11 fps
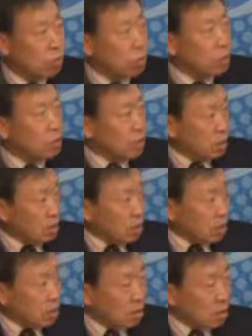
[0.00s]
좀
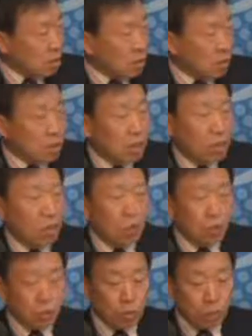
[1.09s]
집어넣는다든지
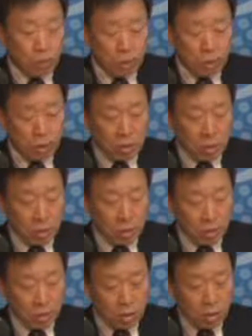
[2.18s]
도시
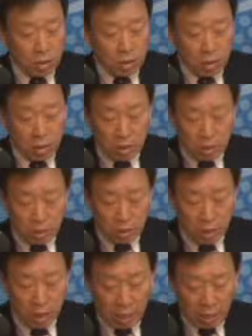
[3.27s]
그전에는
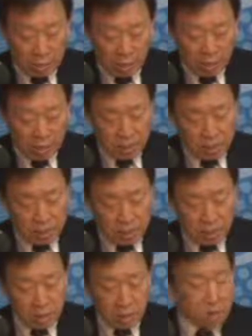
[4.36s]

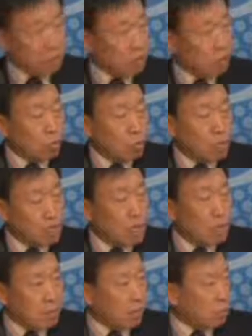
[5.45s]
산업단지라든지 또
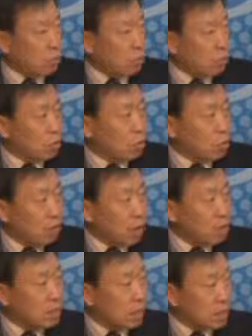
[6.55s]
회사가 많이 들어오면 도시가
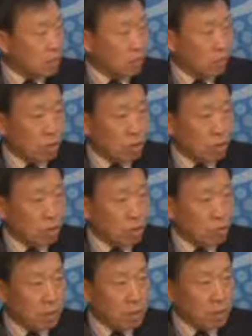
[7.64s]
발전하는 것으로 알고
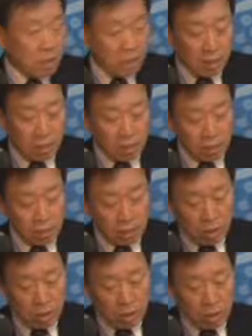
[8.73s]
있지만
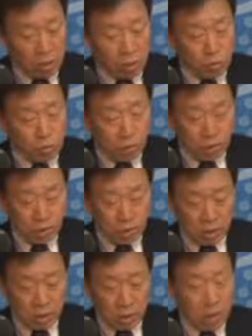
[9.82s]
최근에 여러
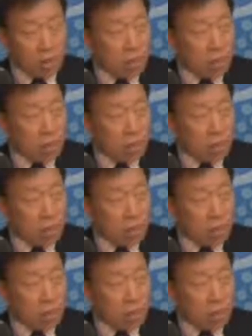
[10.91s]
연구에서는